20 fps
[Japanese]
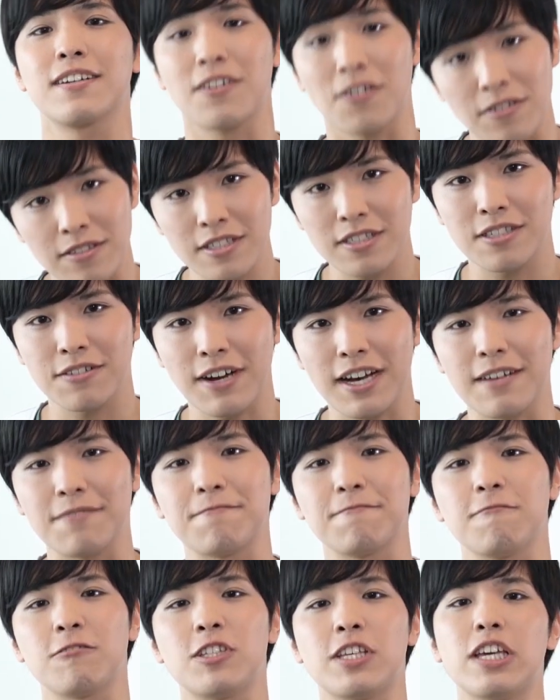こんにち
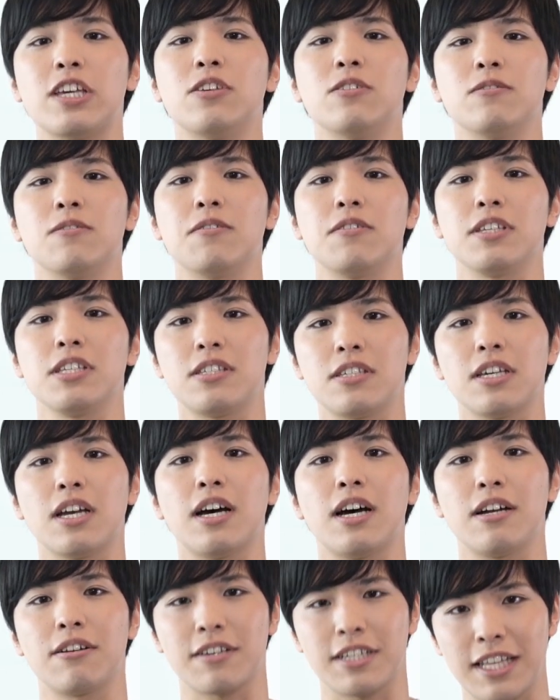は声優の石
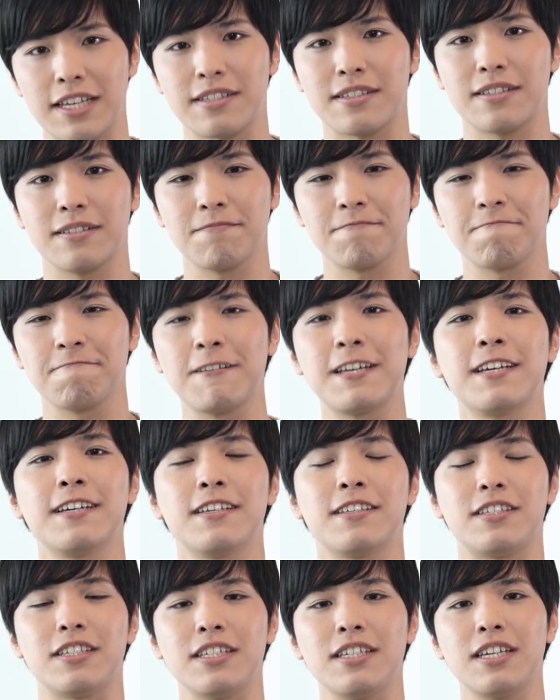谷春樹です
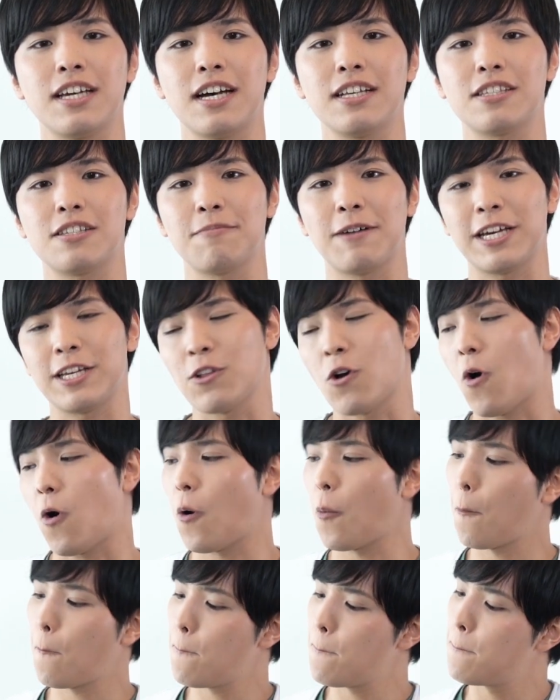新発売
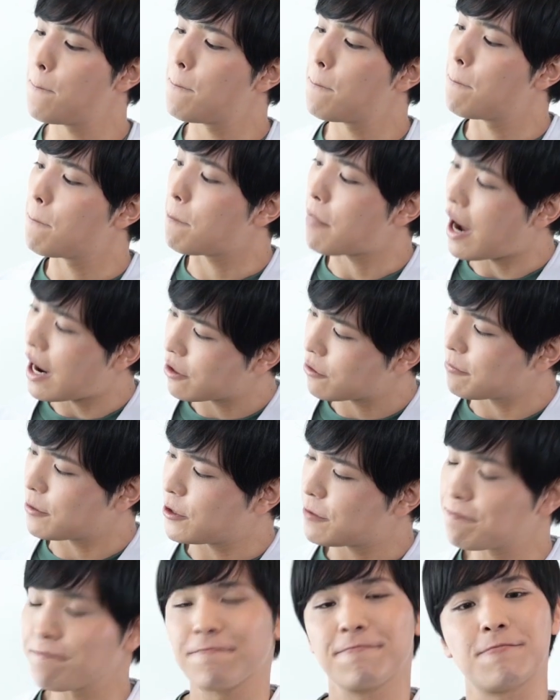のパルム
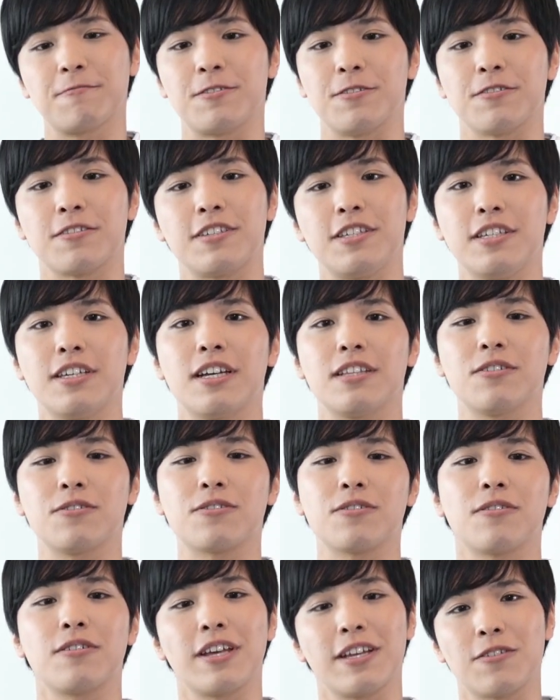
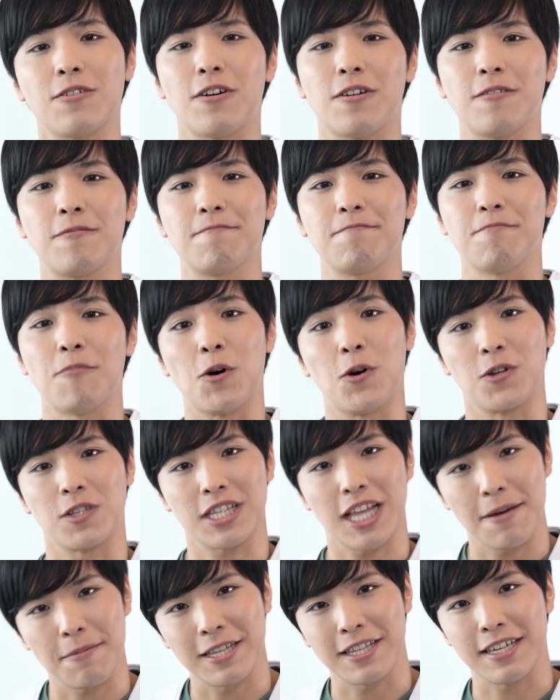クッキーチョコレートもう
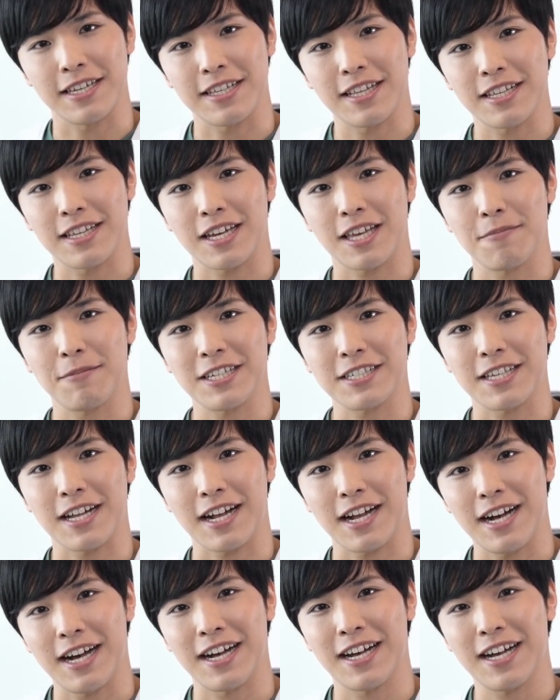食べていただけました
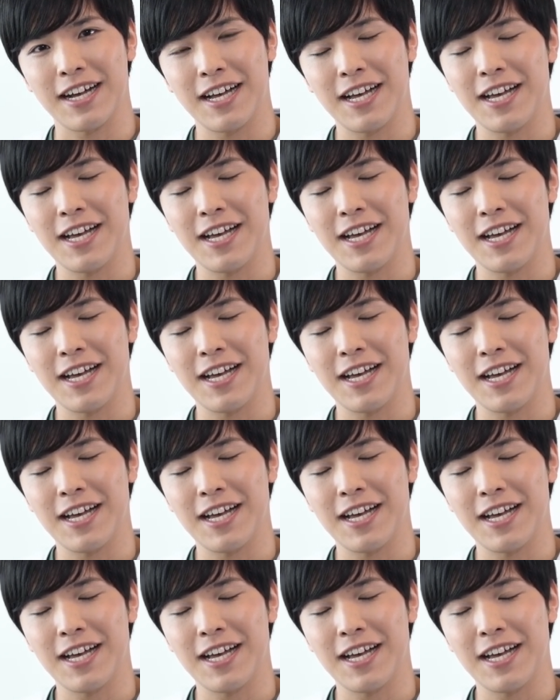か